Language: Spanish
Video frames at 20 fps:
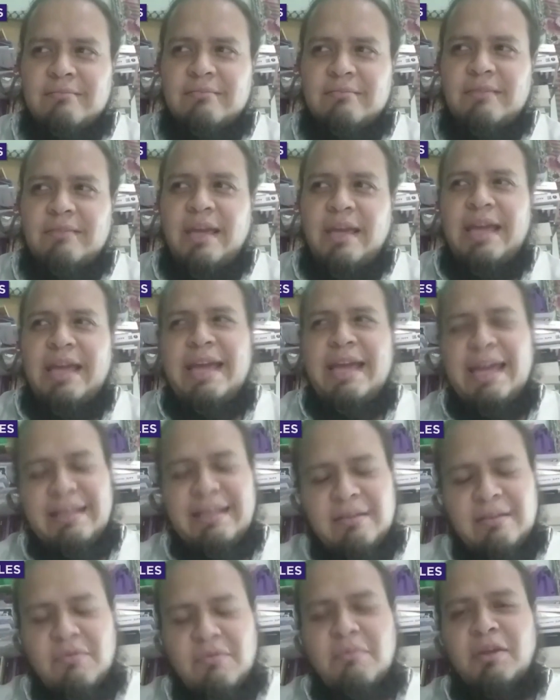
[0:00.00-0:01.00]
en
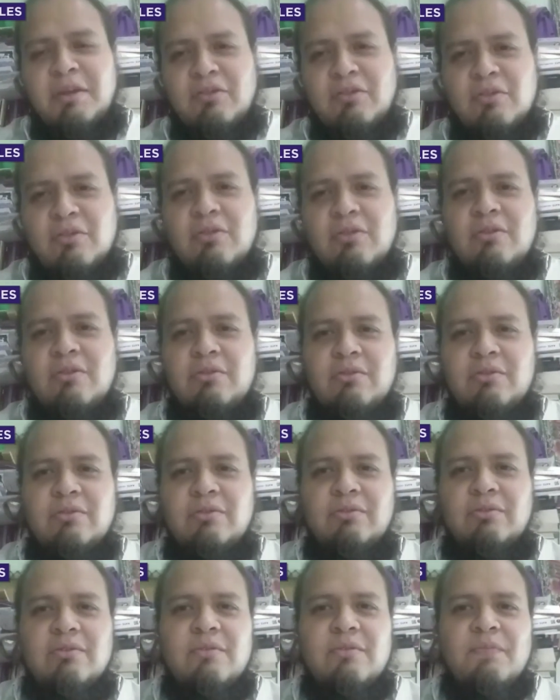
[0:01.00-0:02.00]
este momento
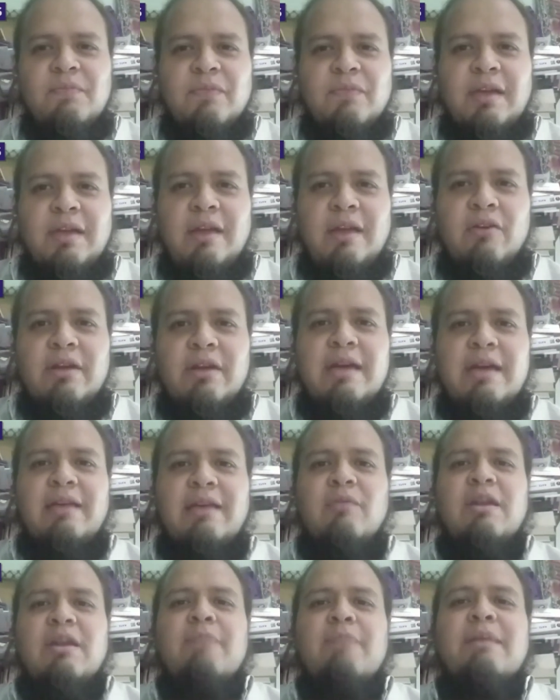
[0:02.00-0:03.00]
creo que desde
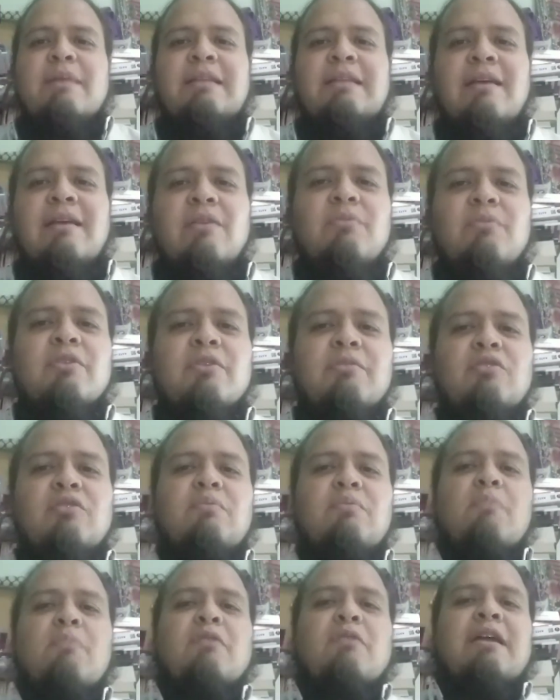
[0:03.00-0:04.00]
buena parte de los
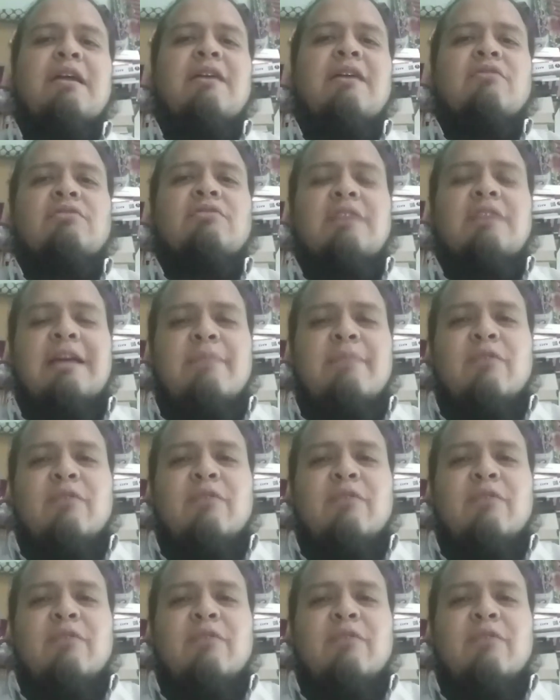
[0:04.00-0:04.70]
movimientos populares consideramos